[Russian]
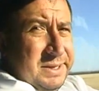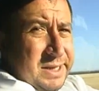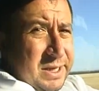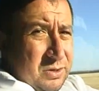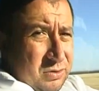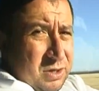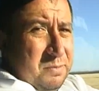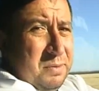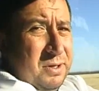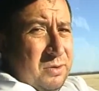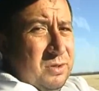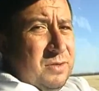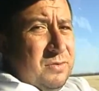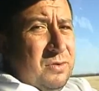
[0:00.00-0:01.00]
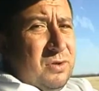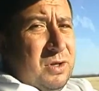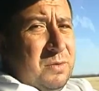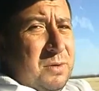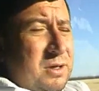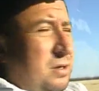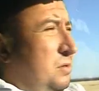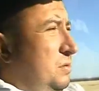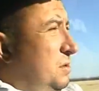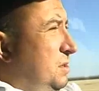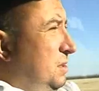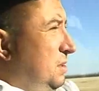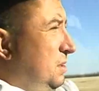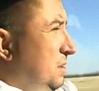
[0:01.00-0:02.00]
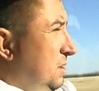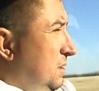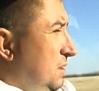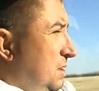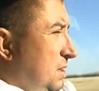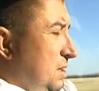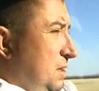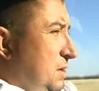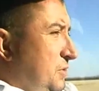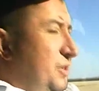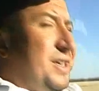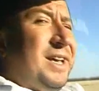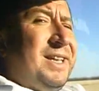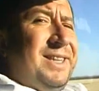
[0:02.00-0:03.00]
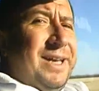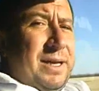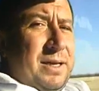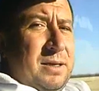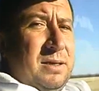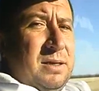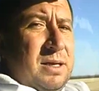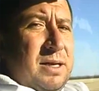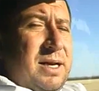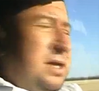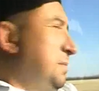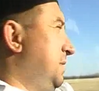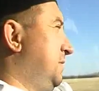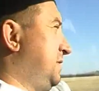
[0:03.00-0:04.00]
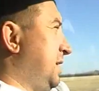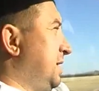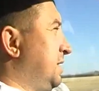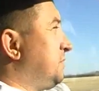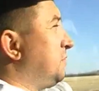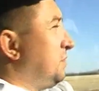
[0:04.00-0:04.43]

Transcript: которые продаются в городе Магнитогорске, никогда рядом не встанет с